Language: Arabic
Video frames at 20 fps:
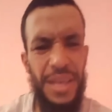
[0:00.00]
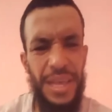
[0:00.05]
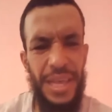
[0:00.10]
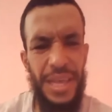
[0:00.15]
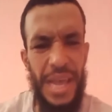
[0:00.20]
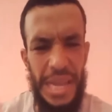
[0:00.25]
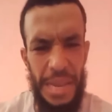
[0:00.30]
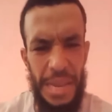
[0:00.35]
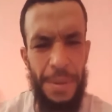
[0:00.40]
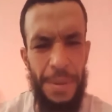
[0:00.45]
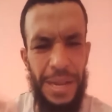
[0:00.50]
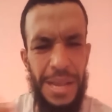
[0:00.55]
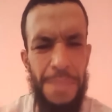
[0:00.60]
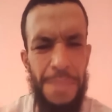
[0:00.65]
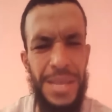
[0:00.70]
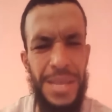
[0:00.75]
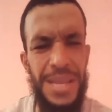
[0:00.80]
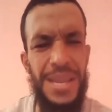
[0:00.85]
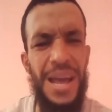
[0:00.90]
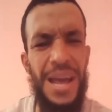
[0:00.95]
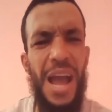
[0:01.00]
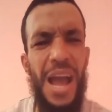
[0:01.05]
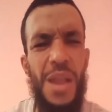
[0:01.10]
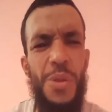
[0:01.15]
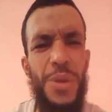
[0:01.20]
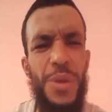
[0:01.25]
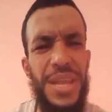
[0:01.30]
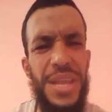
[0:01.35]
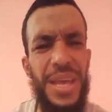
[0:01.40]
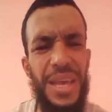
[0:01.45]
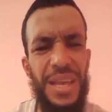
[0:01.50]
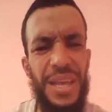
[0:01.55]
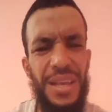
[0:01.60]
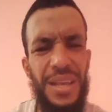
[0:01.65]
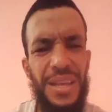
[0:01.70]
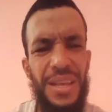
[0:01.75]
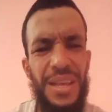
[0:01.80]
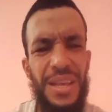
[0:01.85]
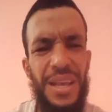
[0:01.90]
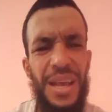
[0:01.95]
يعني بالكلام ديالنا قال له
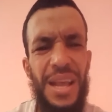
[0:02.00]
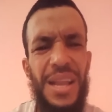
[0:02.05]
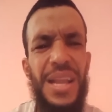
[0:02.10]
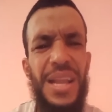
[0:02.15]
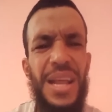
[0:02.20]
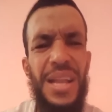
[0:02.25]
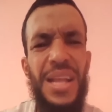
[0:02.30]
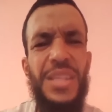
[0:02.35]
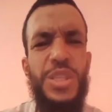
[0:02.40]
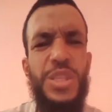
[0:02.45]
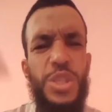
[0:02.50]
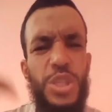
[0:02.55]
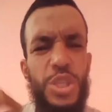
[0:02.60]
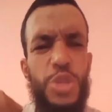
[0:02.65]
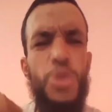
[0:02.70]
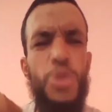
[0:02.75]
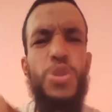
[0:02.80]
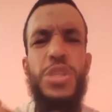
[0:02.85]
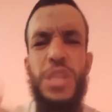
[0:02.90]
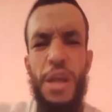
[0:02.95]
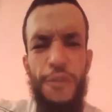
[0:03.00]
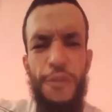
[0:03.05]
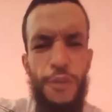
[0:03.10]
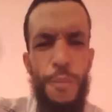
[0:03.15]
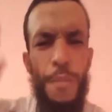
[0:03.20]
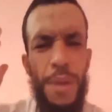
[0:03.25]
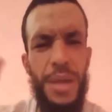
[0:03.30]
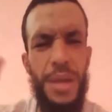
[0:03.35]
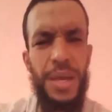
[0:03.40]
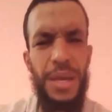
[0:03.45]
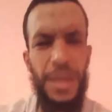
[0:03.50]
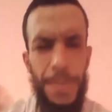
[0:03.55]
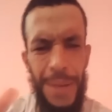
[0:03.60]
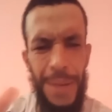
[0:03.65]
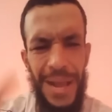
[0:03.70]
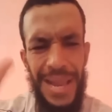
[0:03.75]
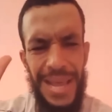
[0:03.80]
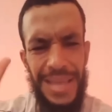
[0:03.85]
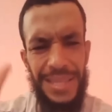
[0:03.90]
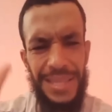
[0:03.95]
يعني ليه لا تهزها فمك
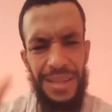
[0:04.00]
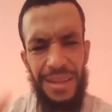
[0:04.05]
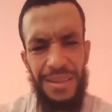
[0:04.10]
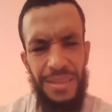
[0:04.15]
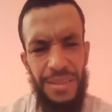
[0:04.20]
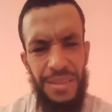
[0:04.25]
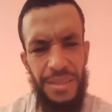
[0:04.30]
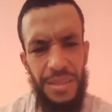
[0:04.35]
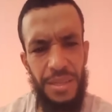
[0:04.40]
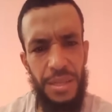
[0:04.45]
بحال هيدا